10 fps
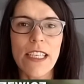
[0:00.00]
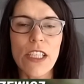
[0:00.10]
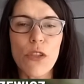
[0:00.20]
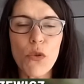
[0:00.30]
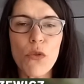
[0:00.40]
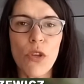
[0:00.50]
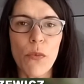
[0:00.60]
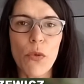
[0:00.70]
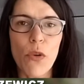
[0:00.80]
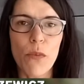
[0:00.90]
i
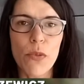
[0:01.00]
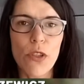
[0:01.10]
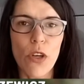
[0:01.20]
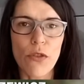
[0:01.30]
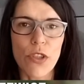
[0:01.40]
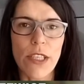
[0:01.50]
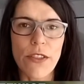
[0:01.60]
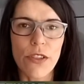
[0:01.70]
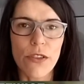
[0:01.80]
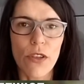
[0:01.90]
trudno byłoby
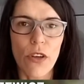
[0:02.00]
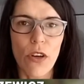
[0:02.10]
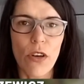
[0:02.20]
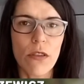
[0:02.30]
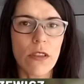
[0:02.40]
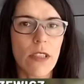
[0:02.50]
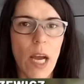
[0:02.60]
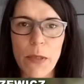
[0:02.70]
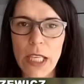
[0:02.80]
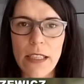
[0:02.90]
dotrzeć do
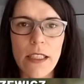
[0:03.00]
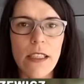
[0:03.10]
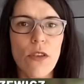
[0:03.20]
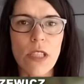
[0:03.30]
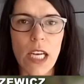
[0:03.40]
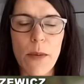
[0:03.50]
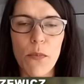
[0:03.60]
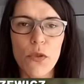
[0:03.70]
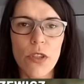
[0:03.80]
apteki, do sklepu,